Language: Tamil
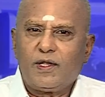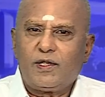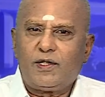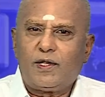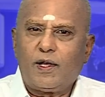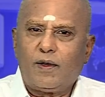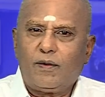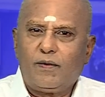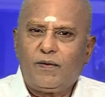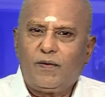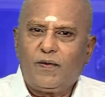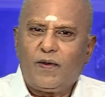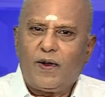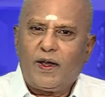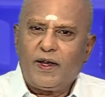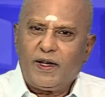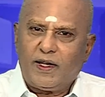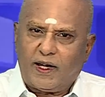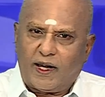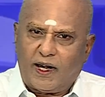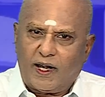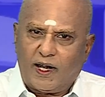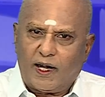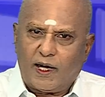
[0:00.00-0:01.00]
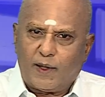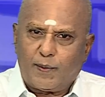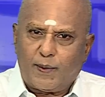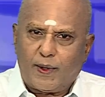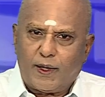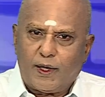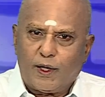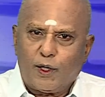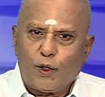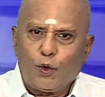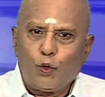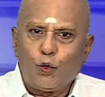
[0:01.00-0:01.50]

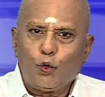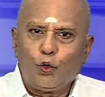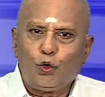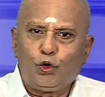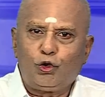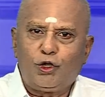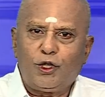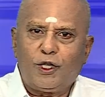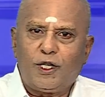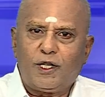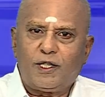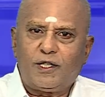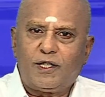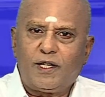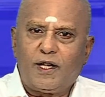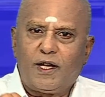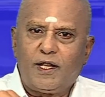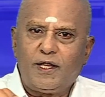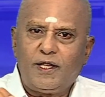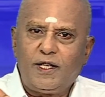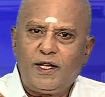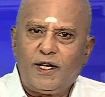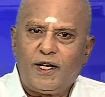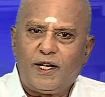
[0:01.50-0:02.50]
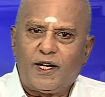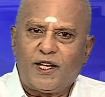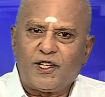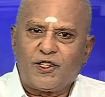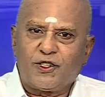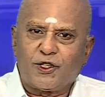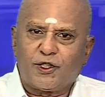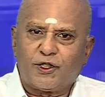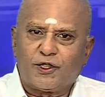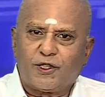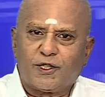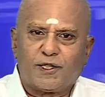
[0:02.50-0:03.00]
செவ்வாய்க்கிழமை உத்திரட்டாதி
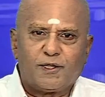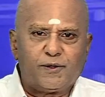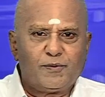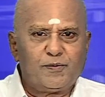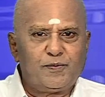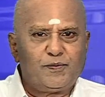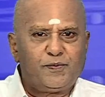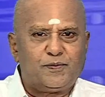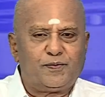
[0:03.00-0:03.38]
நட்சத்திரம்